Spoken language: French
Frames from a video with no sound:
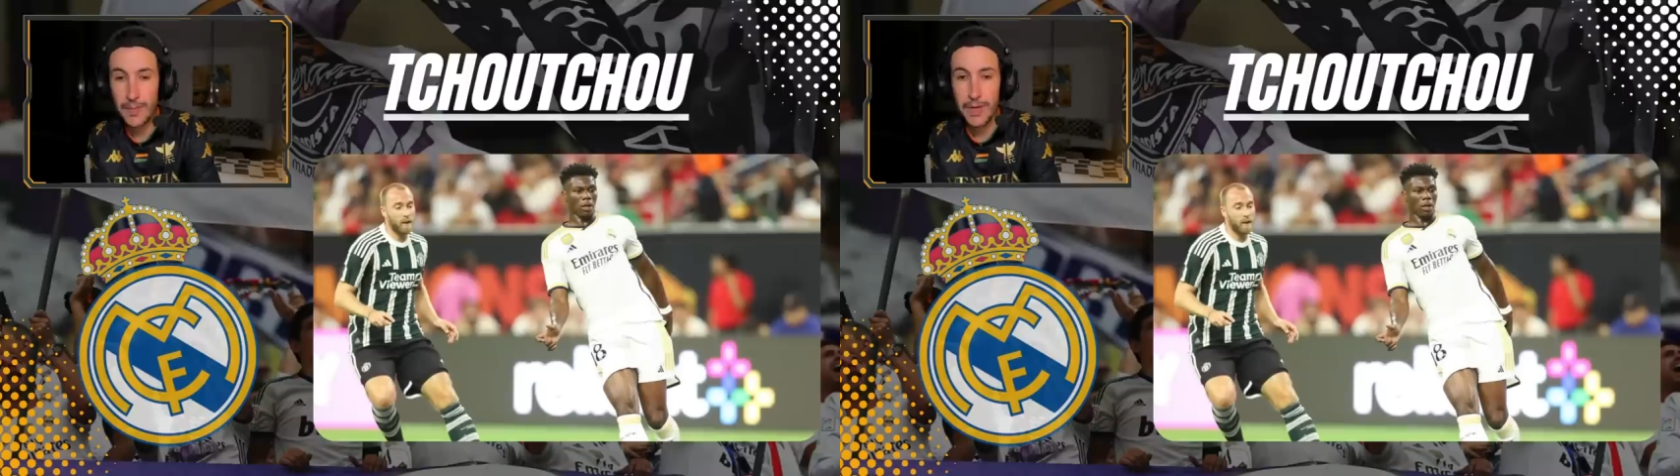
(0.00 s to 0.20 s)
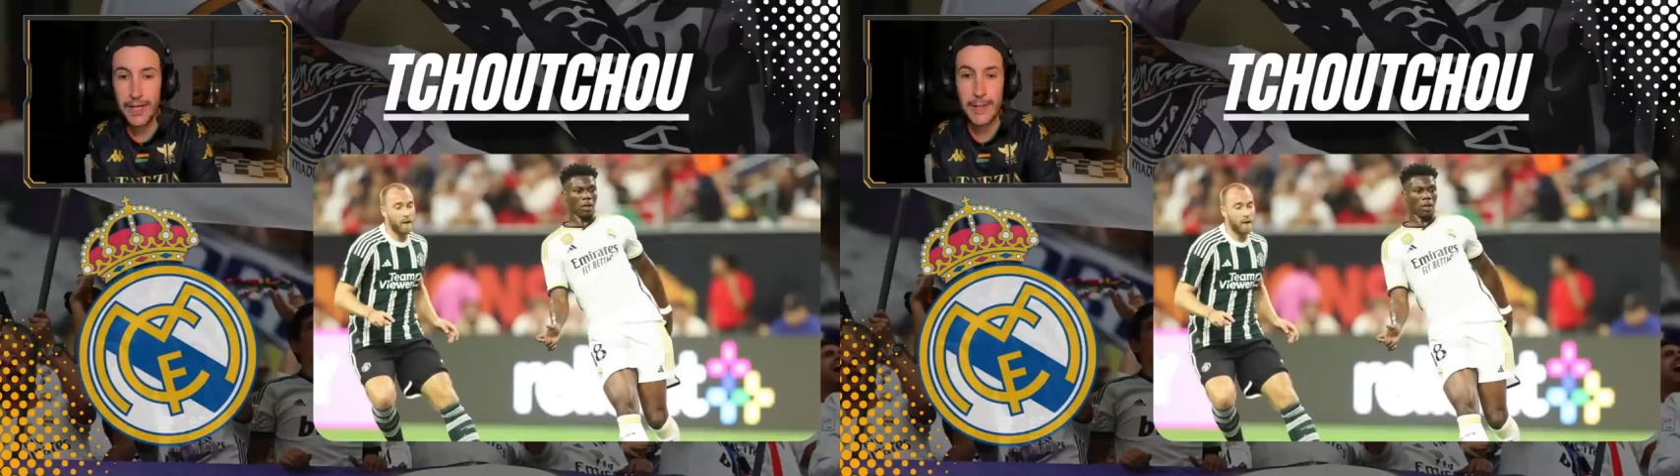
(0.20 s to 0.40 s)

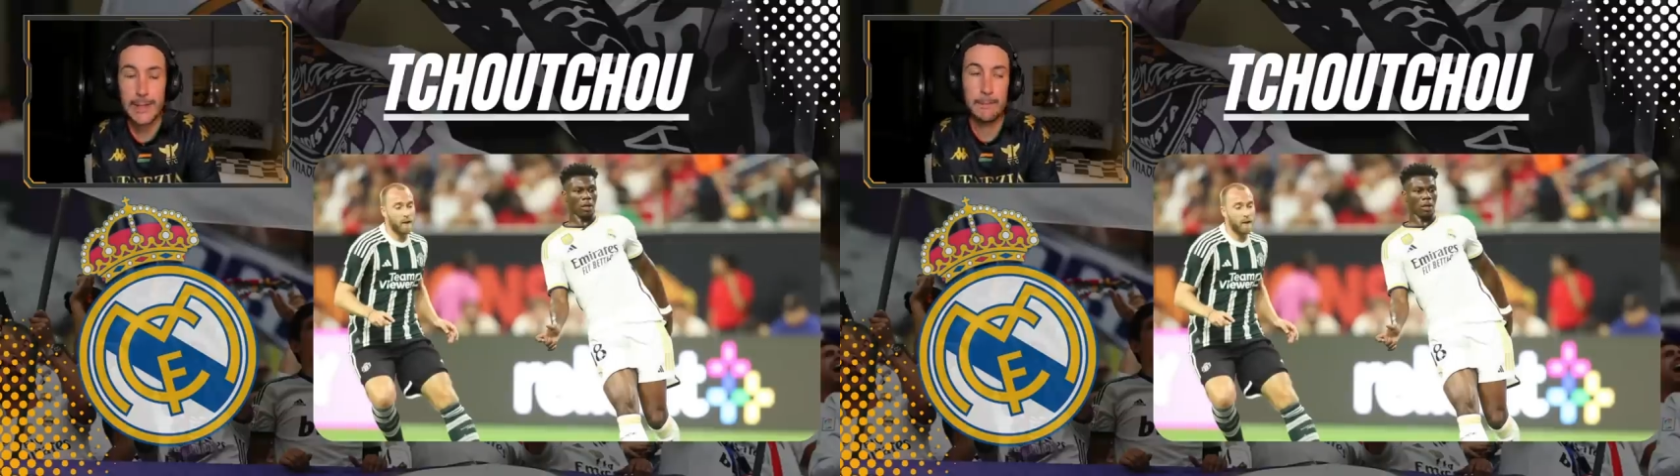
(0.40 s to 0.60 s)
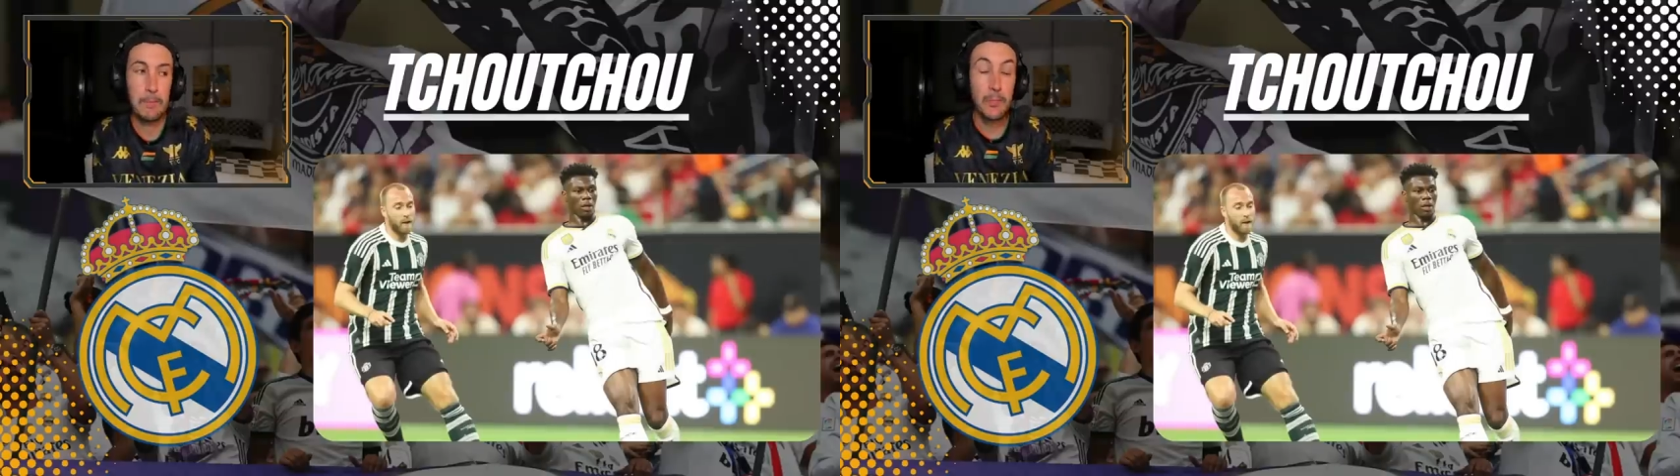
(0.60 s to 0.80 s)
après.
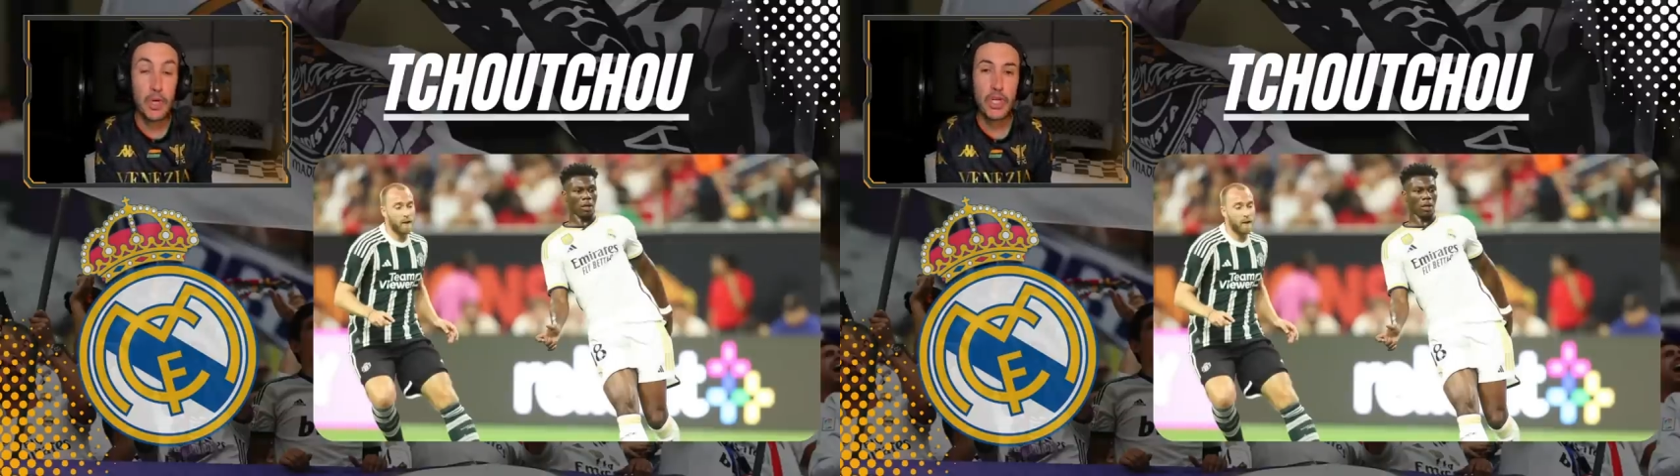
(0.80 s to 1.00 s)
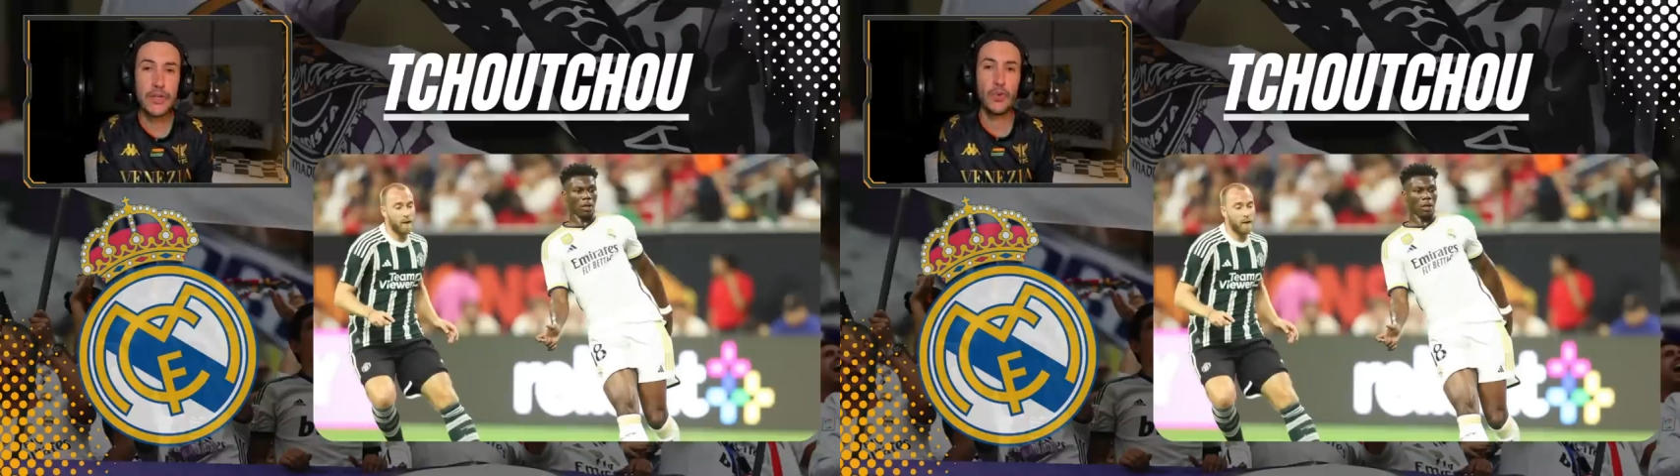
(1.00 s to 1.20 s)
Bah,
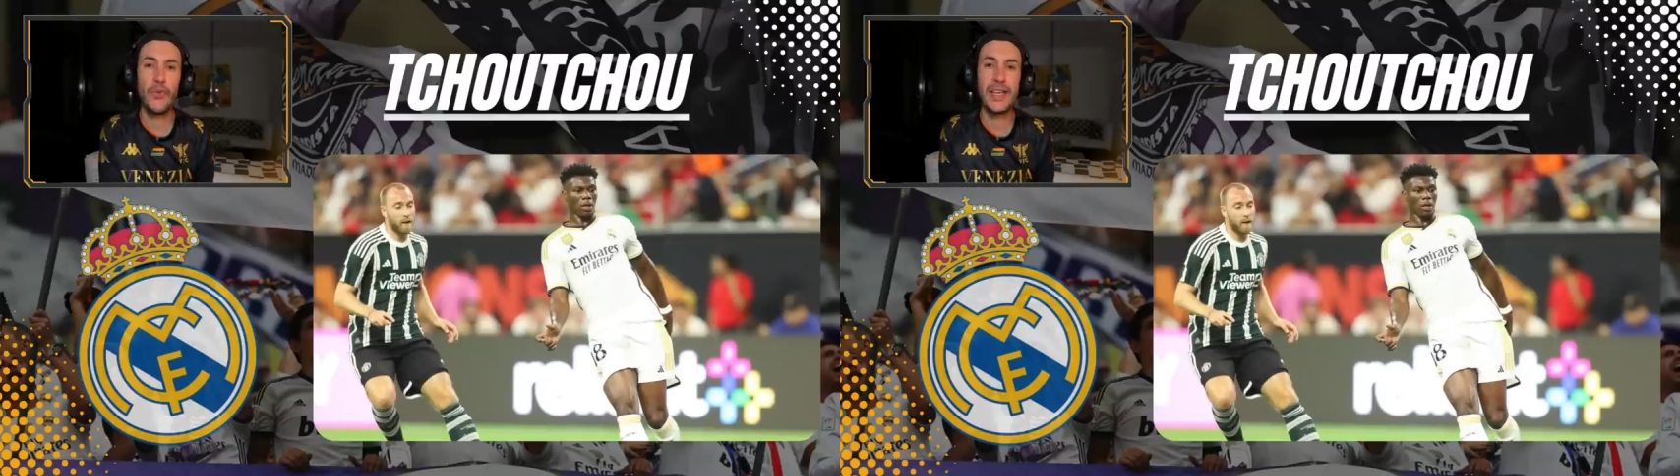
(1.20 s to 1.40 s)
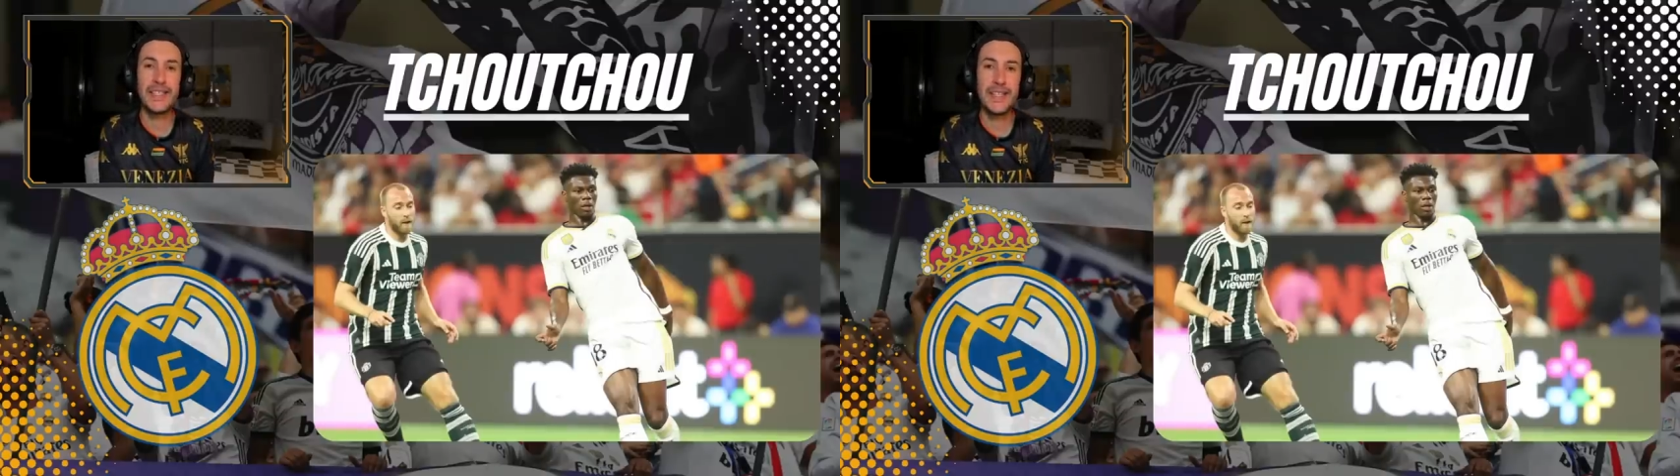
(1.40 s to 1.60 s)
moi, je l'ai
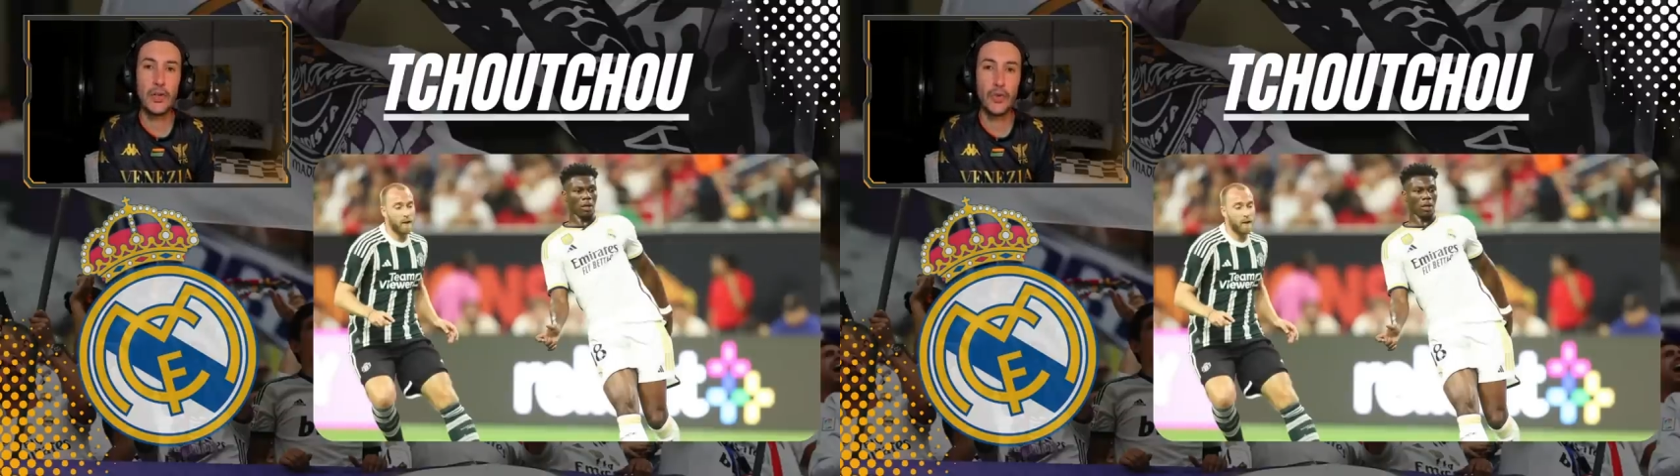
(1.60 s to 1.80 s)
trouvé excellent